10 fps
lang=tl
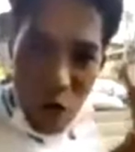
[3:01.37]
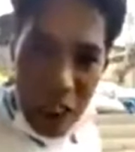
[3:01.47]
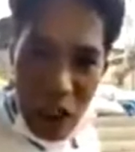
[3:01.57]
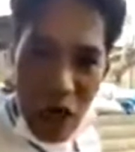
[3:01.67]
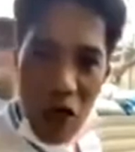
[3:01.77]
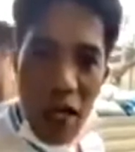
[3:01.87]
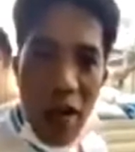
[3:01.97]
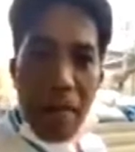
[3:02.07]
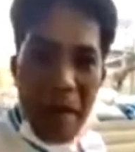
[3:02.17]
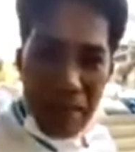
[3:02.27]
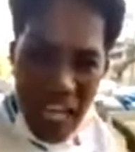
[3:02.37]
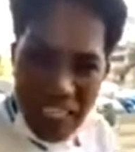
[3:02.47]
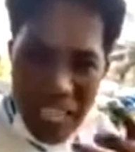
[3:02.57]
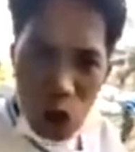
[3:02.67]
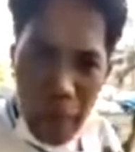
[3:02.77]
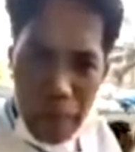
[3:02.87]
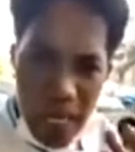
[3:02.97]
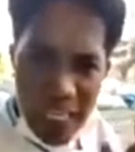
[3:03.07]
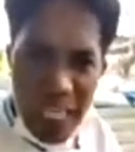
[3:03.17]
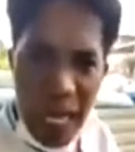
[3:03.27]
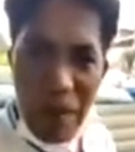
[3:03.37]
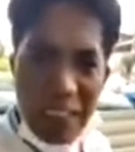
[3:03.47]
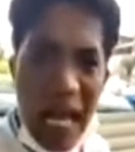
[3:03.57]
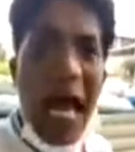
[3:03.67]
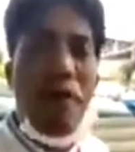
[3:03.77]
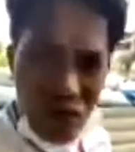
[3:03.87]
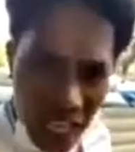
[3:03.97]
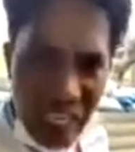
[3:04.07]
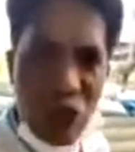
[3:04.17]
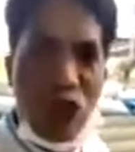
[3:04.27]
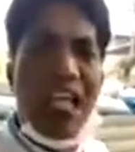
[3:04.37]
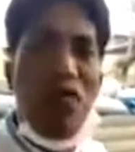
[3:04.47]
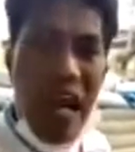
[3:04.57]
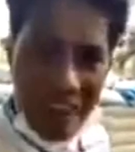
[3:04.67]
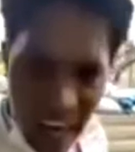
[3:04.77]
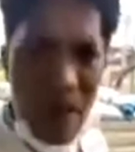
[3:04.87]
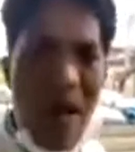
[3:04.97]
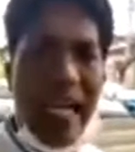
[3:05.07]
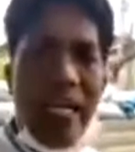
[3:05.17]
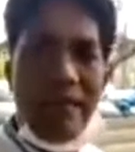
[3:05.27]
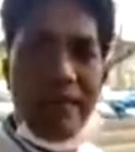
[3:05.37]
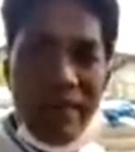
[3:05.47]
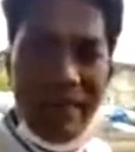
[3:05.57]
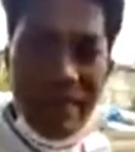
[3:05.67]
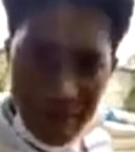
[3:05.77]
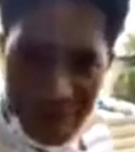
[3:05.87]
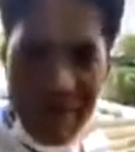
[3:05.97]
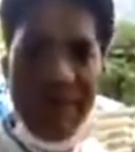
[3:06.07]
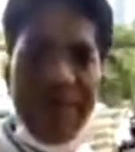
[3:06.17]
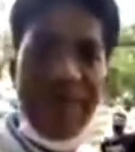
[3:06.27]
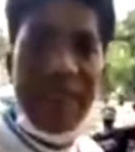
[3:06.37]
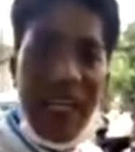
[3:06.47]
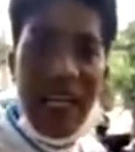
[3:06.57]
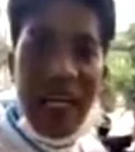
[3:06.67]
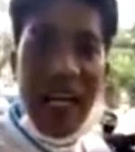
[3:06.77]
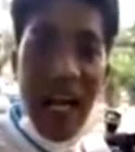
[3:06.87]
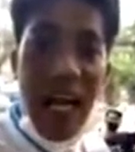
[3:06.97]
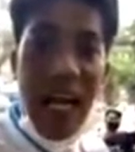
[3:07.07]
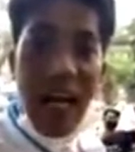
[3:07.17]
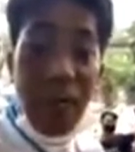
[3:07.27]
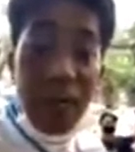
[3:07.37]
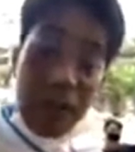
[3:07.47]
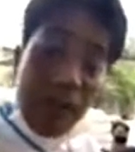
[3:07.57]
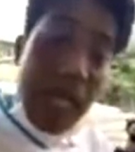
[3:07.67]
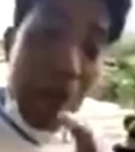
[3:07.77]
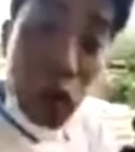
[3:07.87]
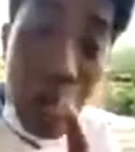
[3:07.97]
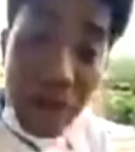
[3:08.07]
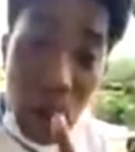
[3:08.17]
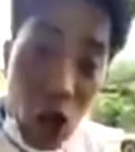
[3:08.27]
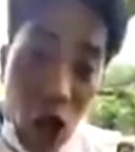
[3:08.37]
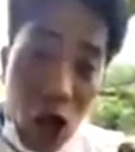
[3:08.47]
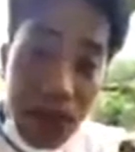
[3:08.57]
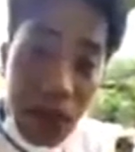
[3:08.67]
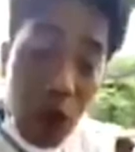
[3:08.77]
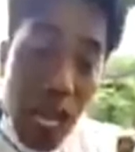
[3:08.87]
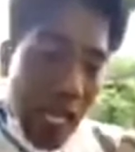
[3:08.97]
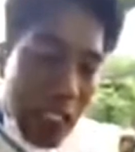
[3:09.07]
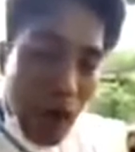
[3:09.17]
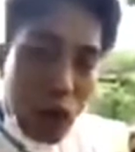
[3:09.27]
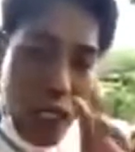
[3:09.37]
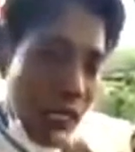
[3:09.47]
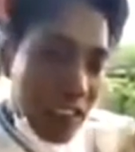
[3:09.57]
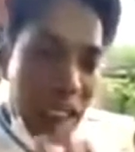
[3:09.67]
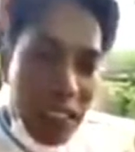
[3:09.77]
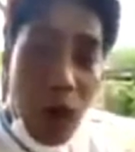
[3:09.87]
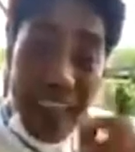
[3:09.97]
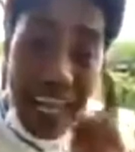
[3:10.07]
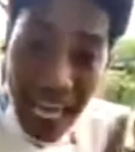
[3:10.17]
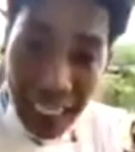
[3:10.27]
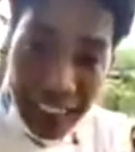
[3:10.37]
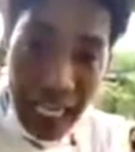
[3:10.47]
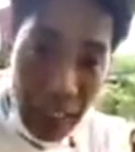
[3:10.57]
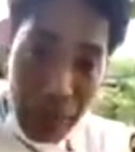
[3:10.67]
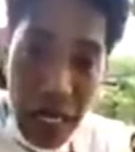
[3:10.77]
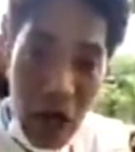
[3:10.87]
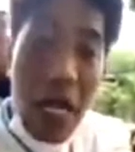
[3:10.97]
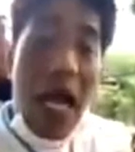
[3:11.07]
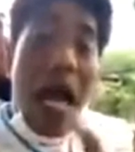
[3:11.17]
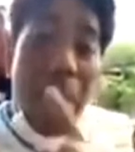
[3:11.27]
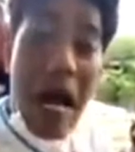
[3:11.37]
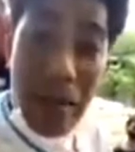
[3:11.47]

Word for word: darating ako rito. 15,000 pieces na kalabasa. Pumunta ka na rito, tatabunan kita ng kalabasa. Hmm. Ah, tapos yung antipolo, yung ay, antipolo, sorry, hindi antipolo, Taytay Rizal at Sampaloc,